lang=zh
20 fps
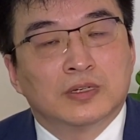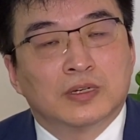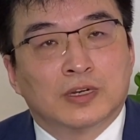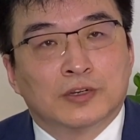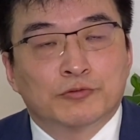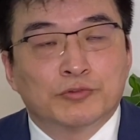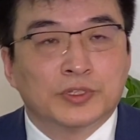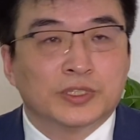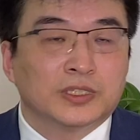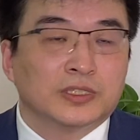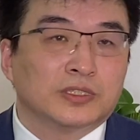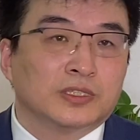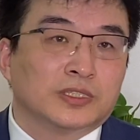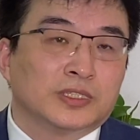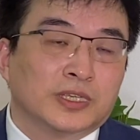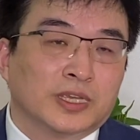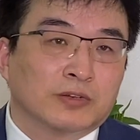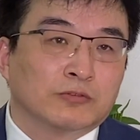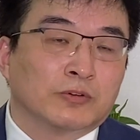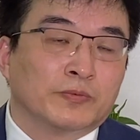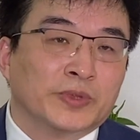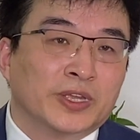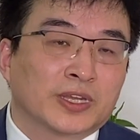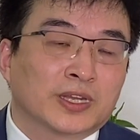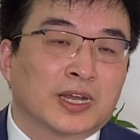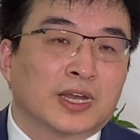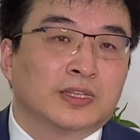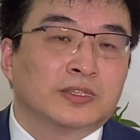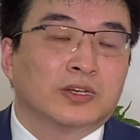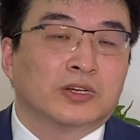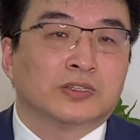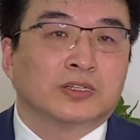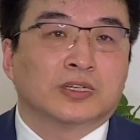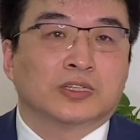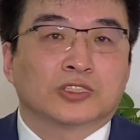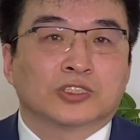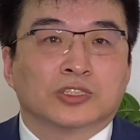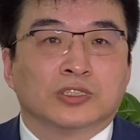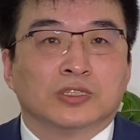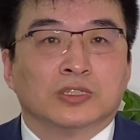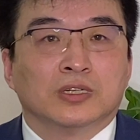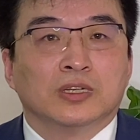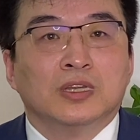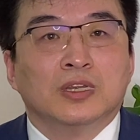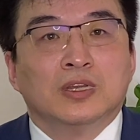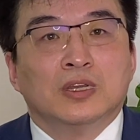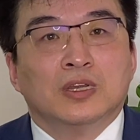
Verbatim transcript: 而最近几天，我们也看到呢，是，